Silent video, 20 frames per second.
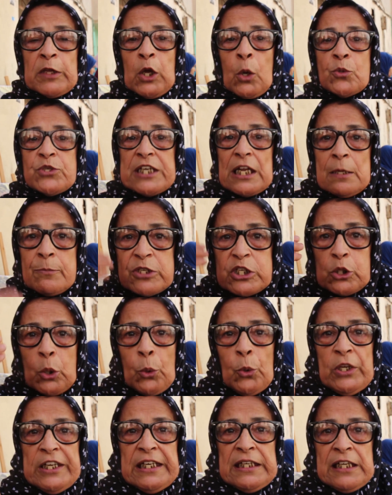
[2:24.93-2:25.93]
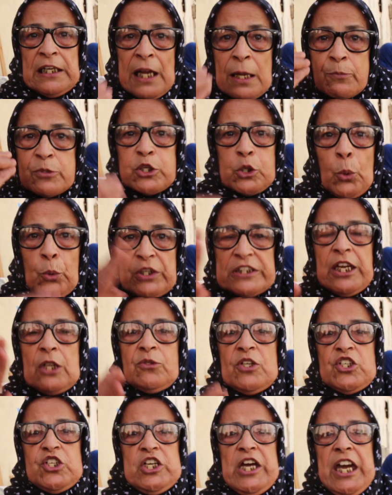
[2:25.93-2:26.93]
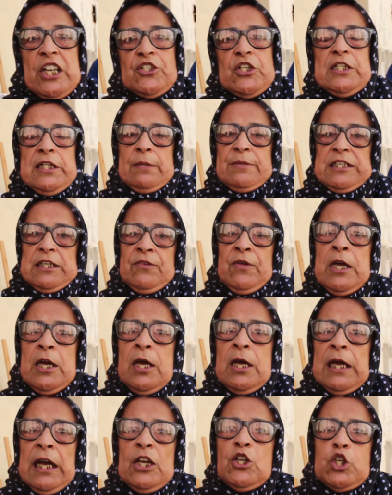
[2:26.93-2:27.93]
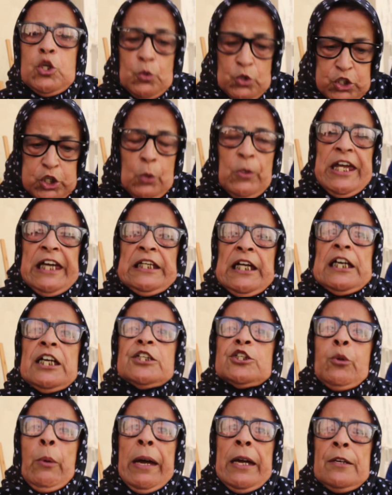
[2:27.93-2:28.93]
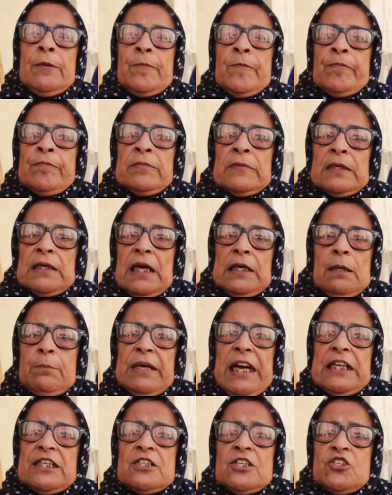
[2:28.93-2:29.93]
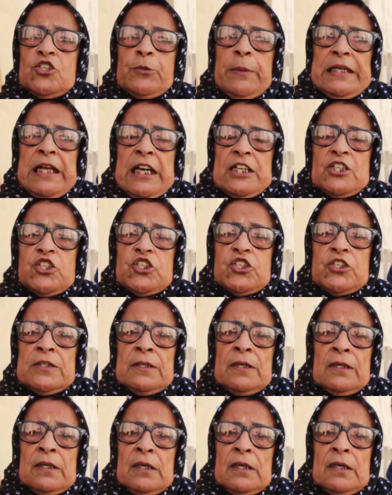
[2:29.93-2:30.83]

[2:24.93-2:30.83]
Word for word: يوصل للمسؤولين الا مسؤولين دار لنا شي حاجه حنا مسؤولين اجي وشاو لي انا غدوه انا ما غادي نجبد هذا الشيء